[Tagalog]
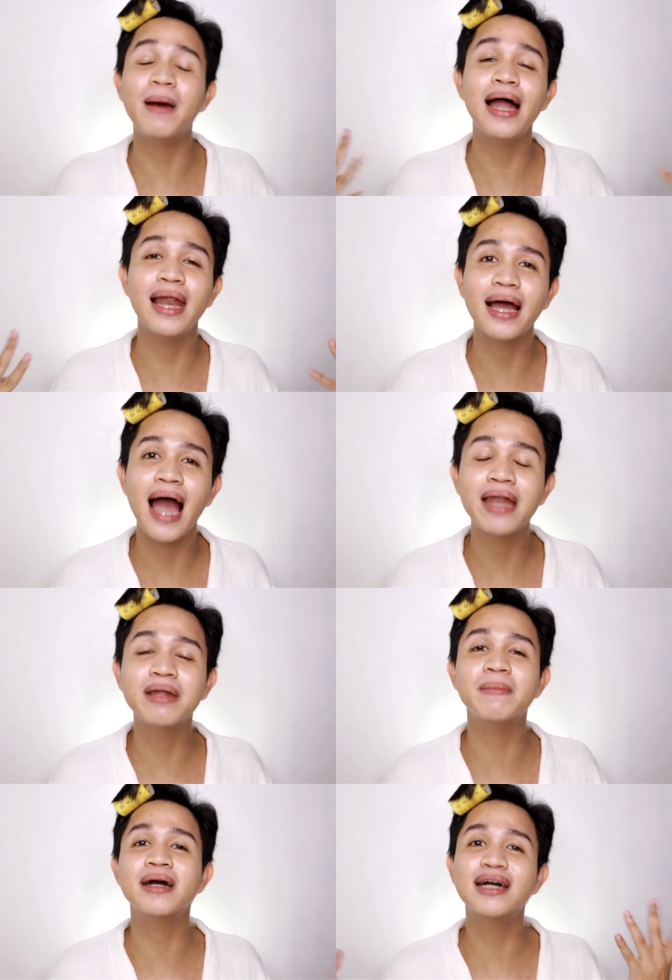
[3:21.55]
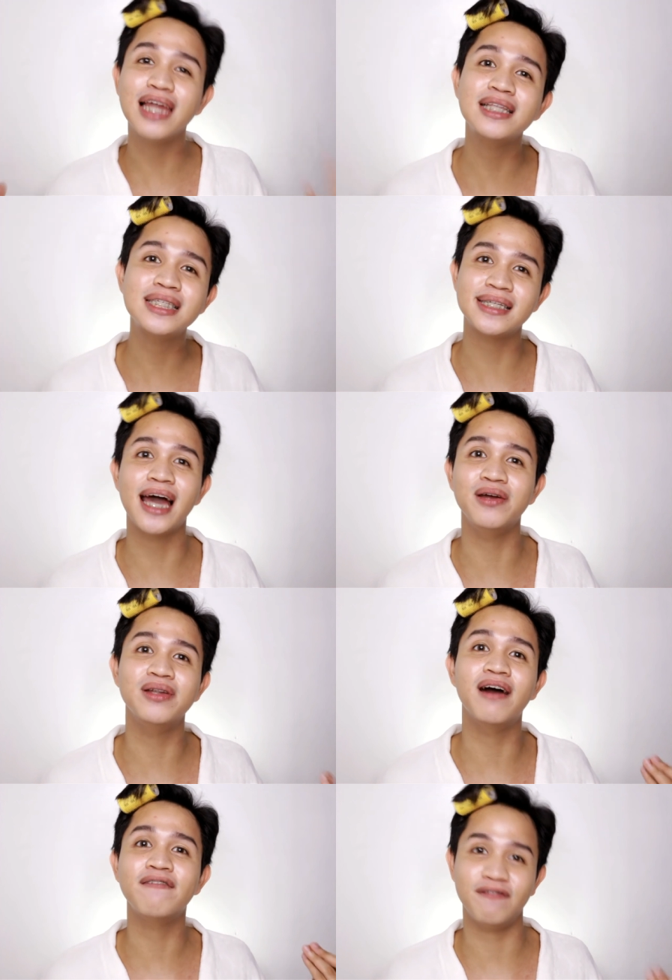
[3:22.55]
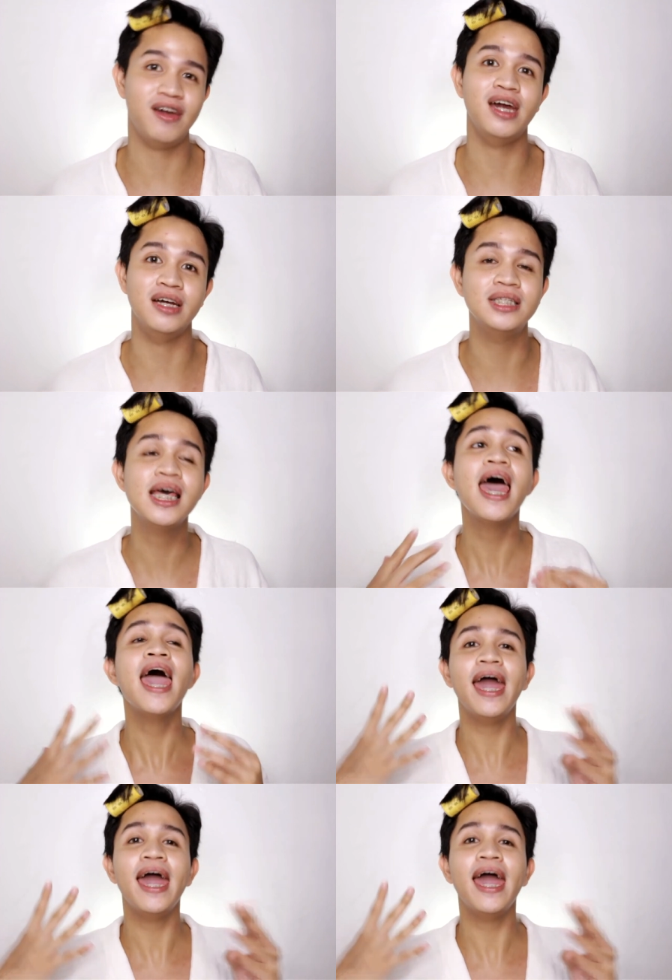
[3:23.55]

mahalaga na mag-cleanse tayo ng face.